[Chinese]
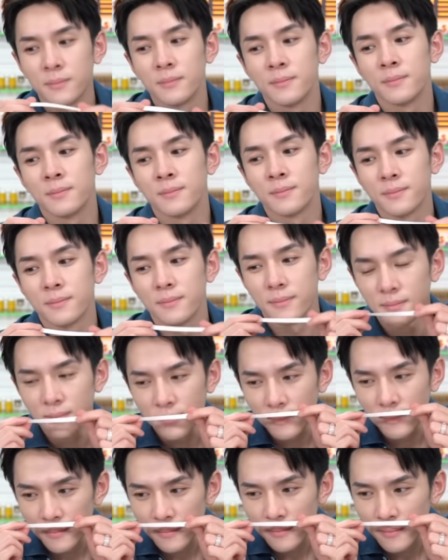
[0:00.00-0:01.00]
嗯，
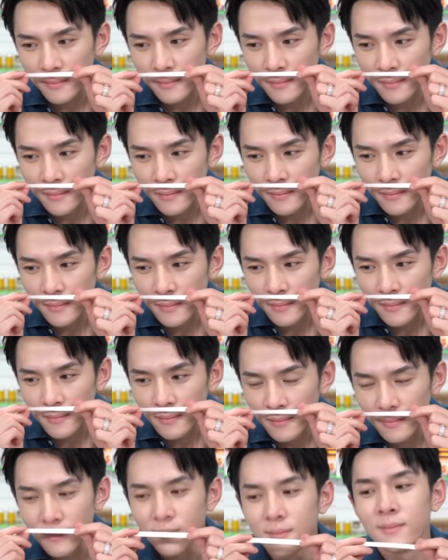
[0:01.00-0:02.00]
嗯，
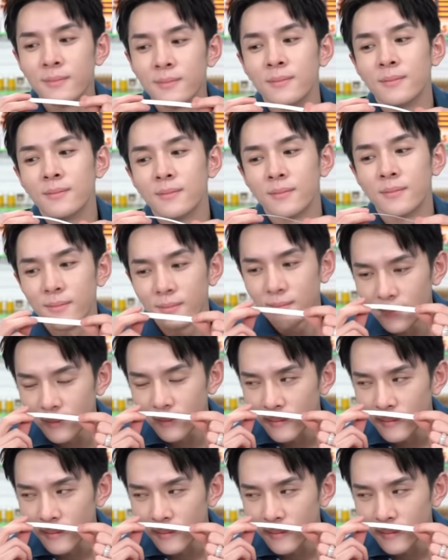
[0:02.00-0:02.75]
嗯，